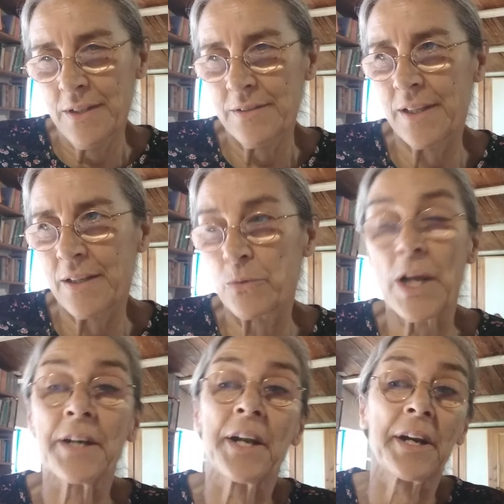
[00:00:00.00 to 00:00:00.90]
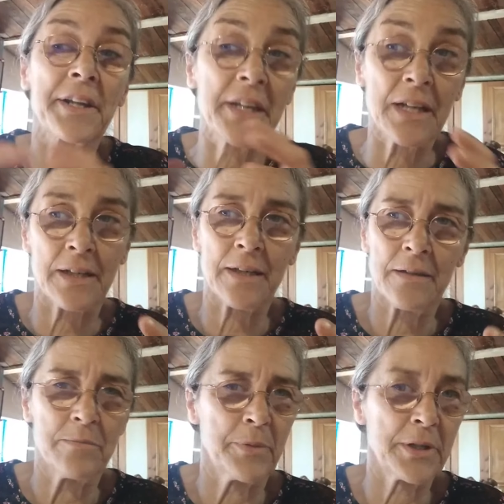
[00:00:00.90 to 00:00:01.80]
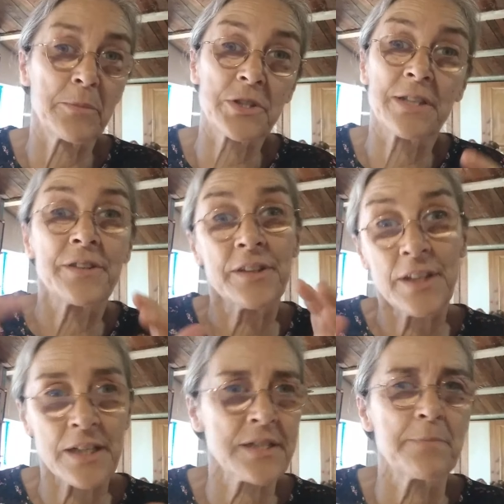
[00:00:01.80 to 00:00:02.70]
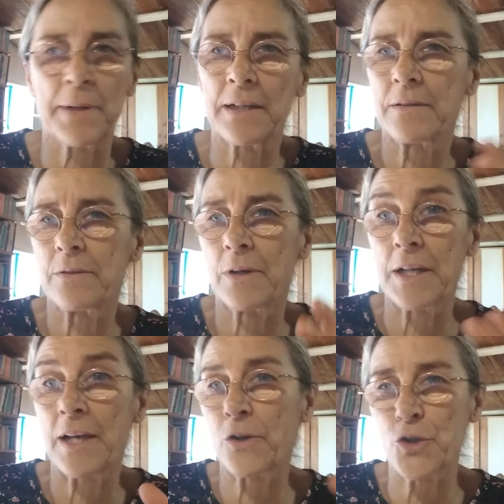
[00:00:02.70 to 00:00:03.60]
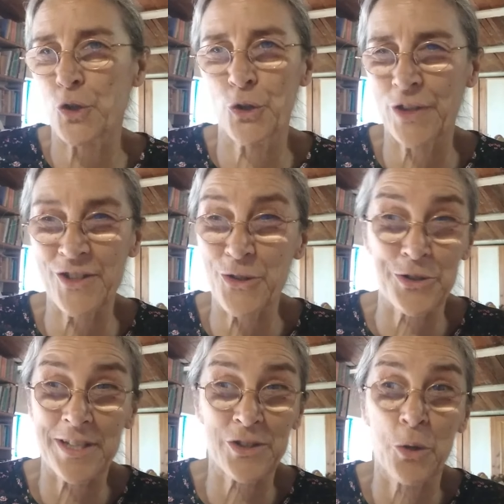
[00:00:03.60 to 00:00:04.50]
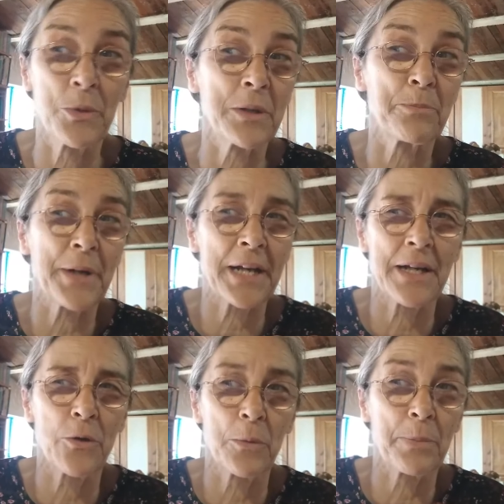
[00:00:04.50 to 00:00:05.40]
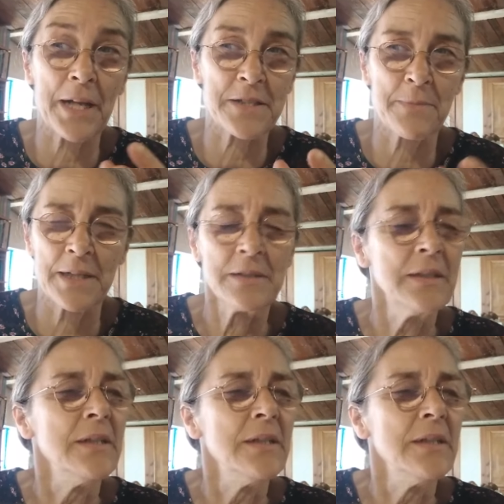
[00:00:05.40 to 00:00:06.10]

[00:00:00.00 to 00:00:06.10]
de una energía que podemos entender así para no liarnos con otras cosas como el prana o el plasma.